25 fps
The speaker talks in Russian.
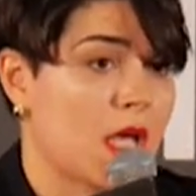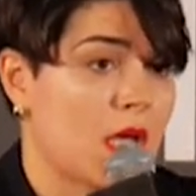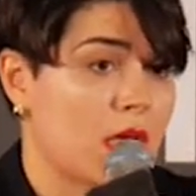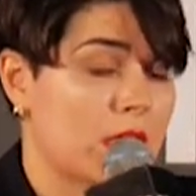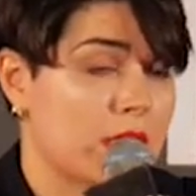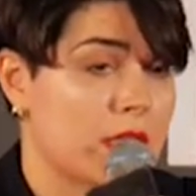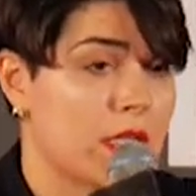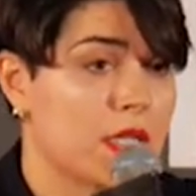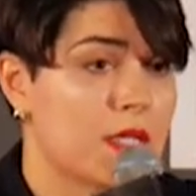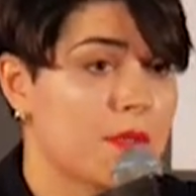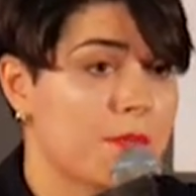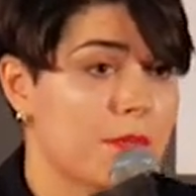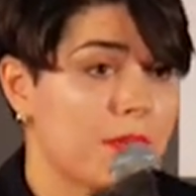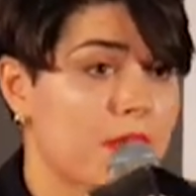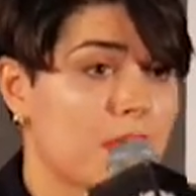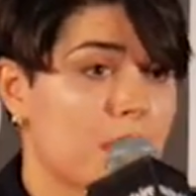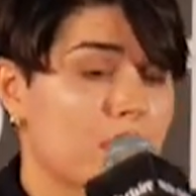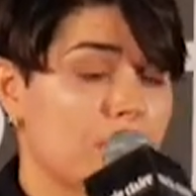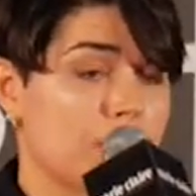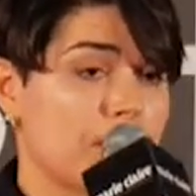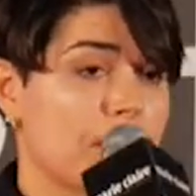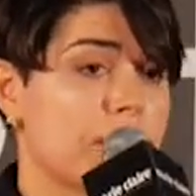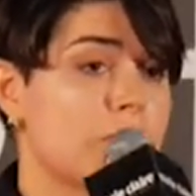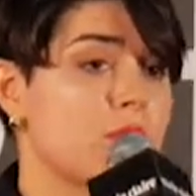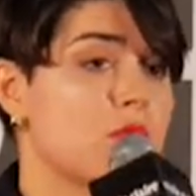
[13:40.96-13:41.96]
да,
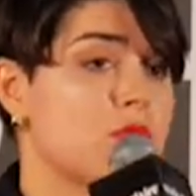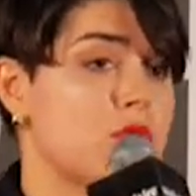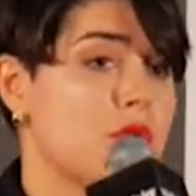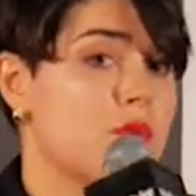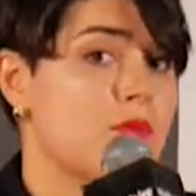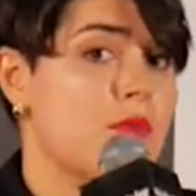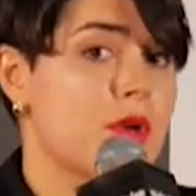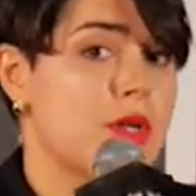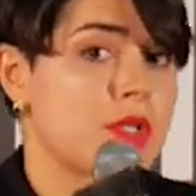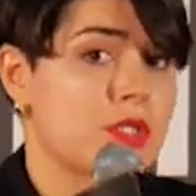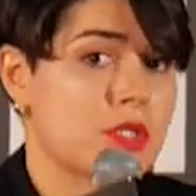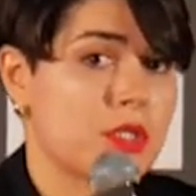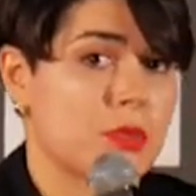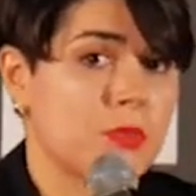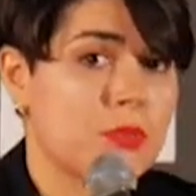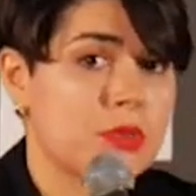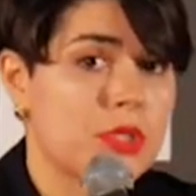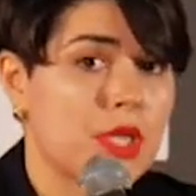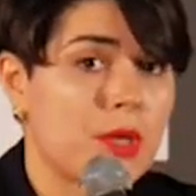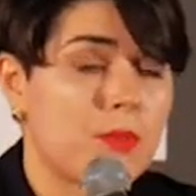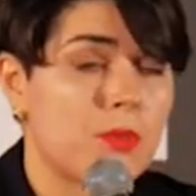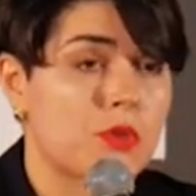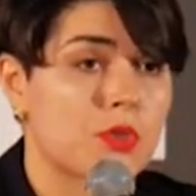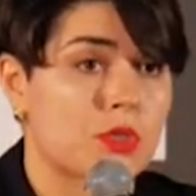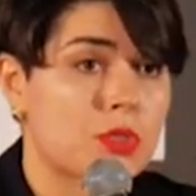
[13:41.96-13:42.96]
вот это очень важно,
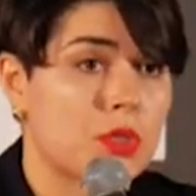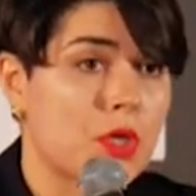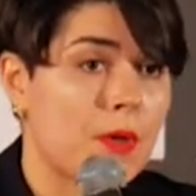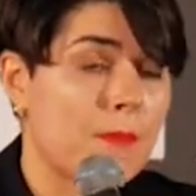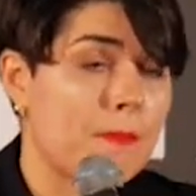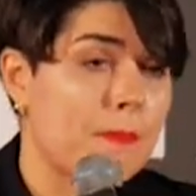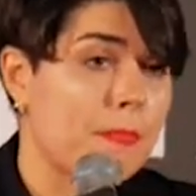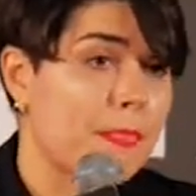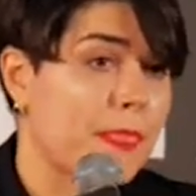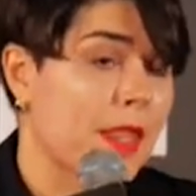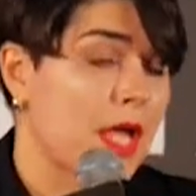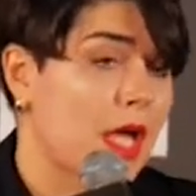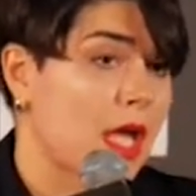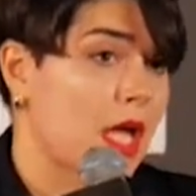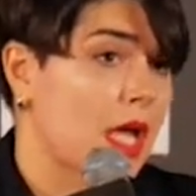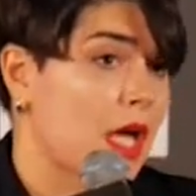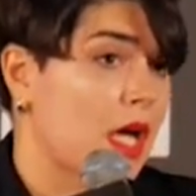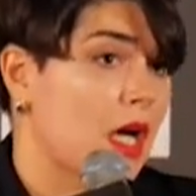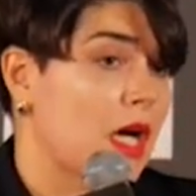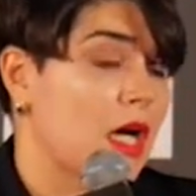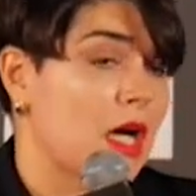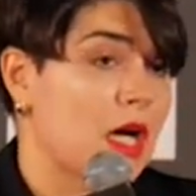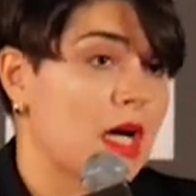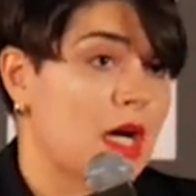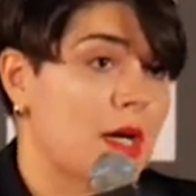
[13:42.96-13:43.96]
потому что
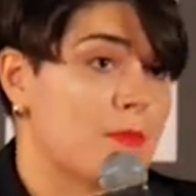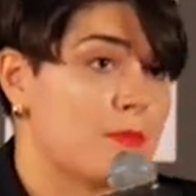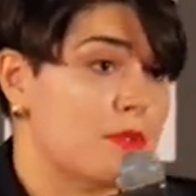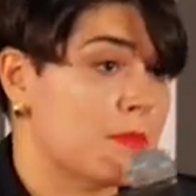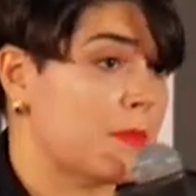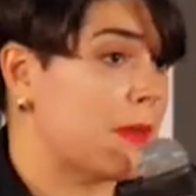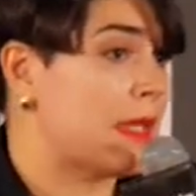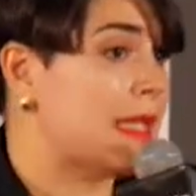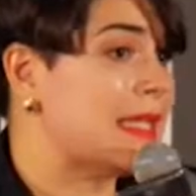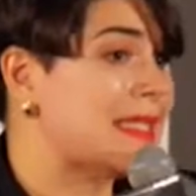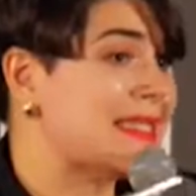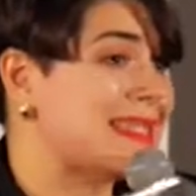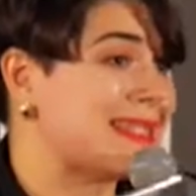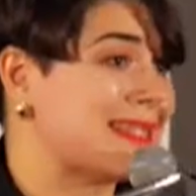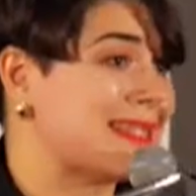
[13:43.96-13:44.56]
а, бесполезно